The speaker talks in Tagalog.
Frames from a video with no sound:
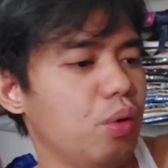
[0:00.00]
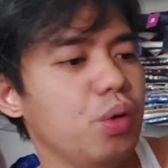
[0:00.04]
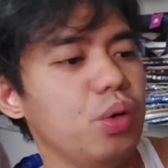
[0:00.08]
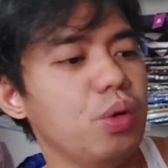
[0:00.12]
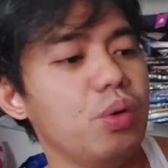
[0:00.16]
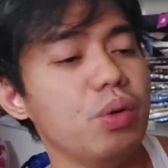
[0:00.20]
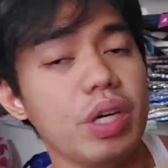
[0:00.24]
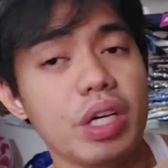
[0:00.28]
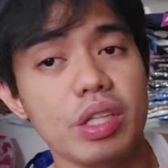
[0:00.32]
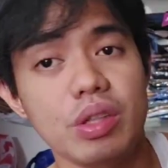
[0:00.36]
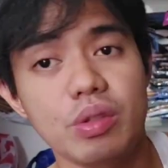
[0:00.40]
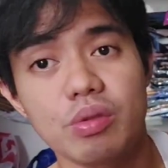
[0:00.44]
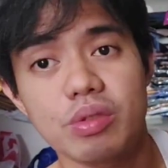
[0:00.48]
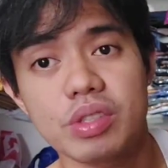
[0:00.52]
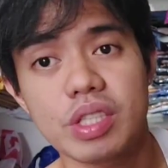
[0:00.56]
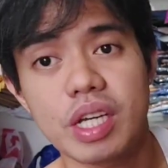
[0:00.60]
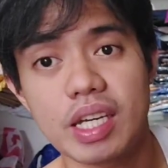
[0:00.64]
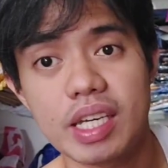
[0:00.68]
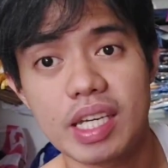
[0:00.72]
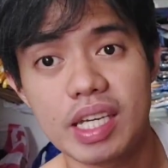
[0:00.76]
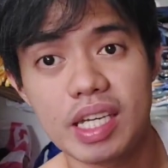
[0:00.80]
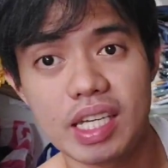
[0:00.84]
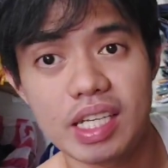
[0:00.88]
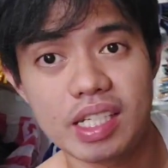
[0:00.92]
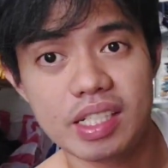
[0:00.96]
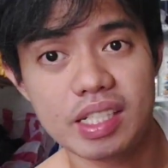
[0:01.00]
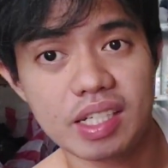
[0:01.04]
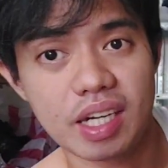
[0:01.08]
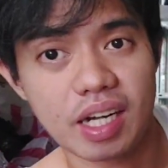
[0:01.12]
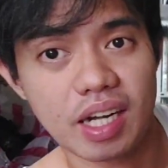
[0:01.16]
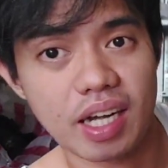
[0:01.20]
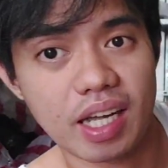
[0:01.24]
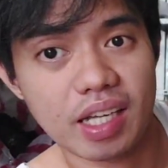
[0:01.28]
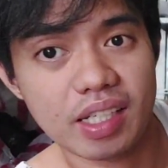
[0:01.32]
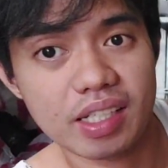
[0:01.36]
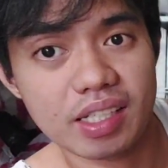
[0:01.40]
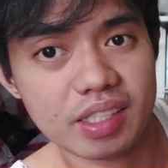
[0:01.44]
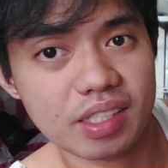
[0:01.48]
Yung itong sa gilid niya,
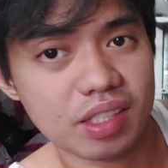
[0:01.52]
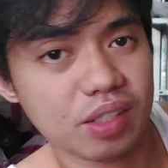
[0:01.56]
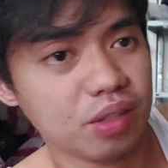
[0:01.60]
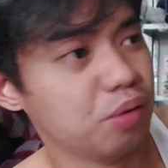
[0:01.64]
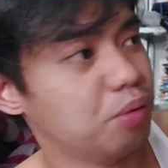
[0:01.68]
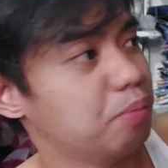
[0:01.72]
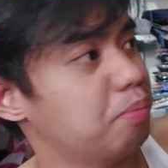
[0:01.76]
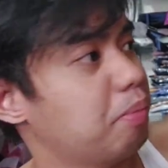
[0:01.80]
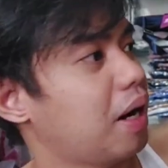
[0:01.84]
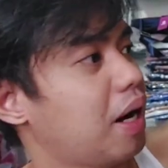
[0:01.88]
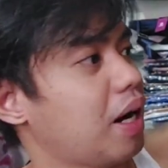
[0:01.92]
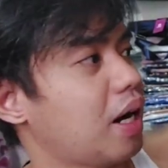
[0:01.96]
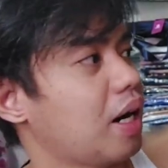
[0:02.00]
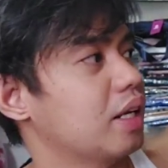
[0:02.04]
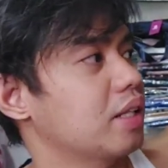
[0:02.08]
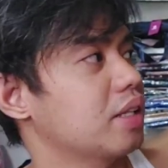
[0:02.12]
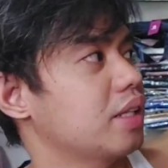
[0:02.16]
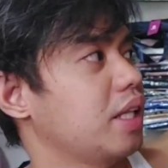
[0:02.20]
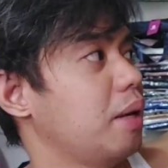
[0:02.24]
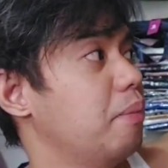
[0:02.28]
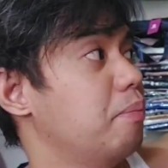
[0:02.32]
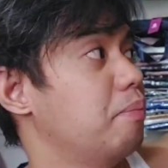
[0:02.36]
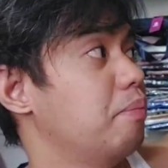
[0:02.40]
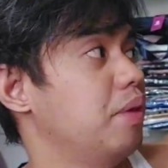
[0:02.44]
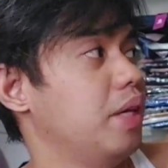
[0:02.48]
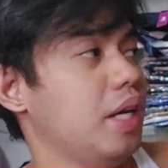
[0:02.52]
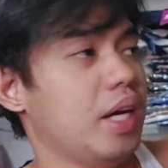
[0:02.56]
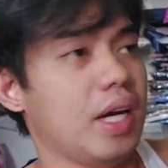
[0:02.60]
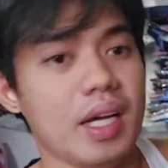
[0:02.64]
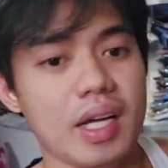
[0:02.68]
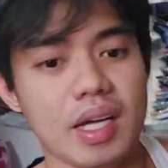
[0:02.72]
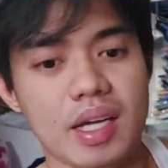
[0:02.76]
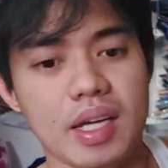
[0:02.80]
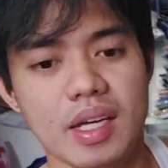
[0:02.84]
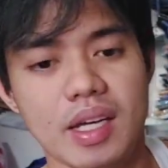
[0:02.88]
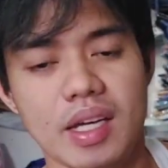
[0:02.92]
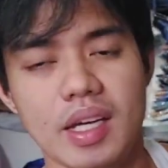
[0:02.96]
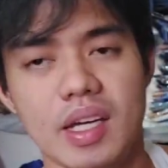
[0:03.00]
guys. Yung parang tape niya
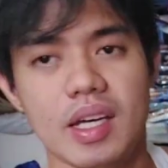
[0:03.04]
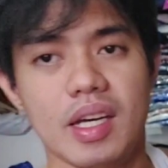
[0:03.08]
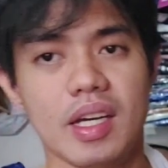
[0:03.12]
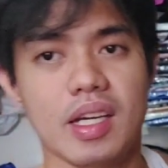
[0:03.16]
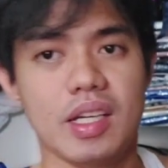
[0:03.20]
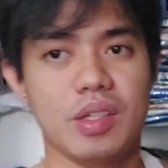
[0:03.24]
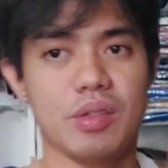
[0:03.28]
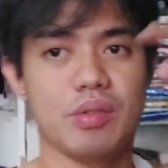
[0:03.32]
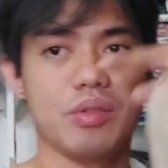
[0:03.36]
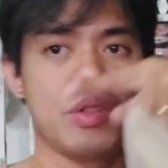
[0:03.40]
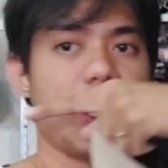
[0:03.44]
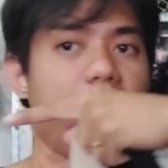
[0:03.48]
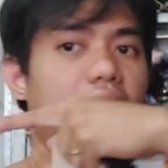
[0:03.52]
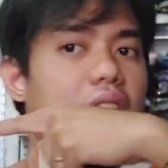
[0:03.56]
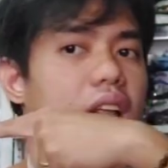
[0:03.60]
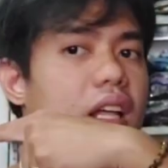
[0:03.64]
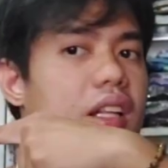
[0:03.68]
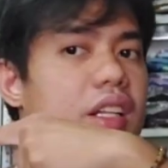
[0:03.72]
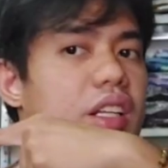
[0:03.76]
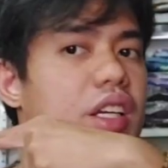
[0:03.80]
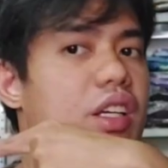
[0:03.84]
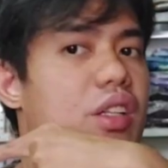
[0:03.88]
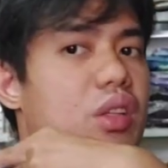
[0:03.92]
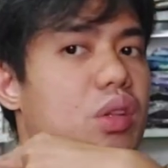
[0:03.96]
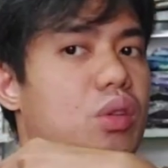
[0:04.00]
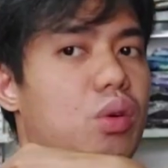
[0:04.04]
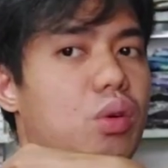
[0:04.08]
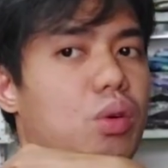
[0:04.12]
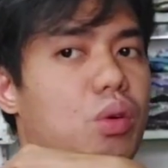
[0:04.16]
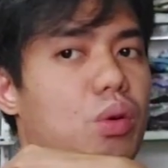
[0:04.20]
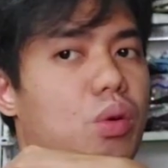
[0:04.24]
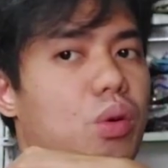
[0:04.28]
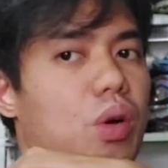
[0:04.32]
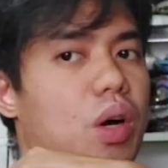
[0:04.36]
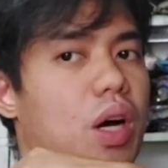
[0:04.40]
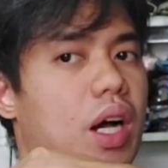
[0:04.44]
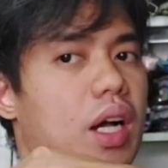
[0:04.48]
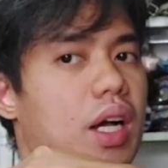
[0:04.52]
yung naka dito
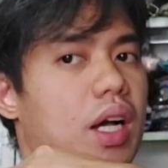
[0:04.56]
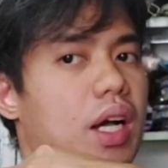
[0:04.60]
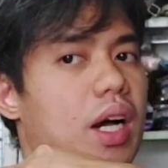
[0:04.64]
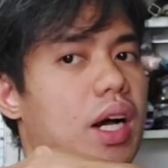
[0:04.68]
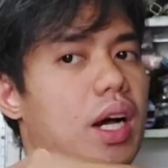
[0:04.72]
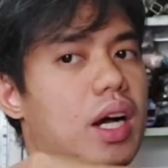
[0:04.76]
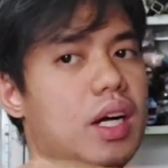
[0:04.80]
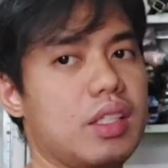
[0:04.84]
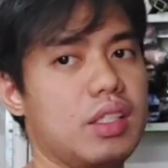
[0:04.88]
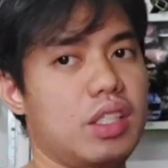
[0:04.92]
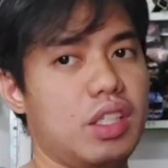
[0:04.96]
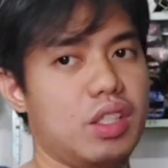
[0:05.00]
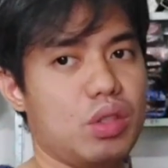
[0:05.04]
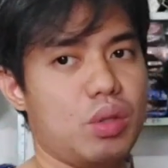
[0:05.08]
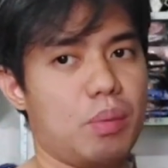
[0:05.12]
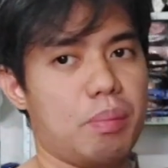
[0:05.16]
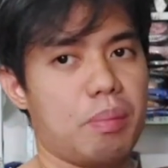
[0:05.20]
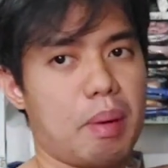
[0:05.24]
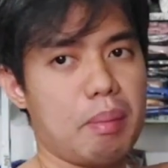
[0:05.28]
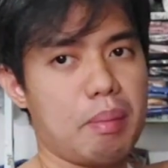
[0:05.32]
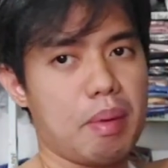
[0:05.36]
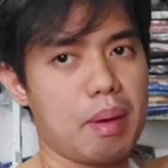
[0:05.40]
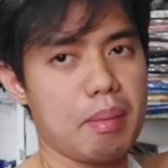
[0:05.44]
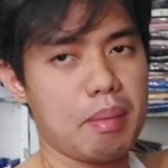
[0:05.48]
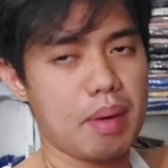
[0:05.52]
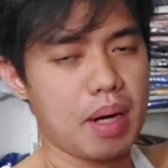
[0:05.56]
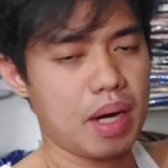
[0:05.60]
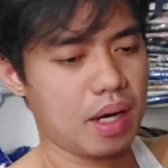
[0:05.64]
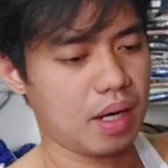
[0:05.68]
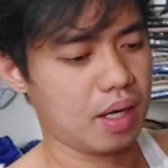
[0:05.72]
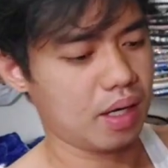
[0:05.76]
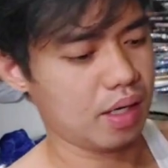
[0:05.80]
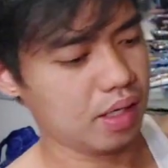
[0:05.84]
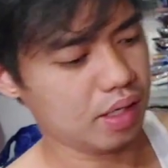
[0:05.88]
hanggang dito pababa.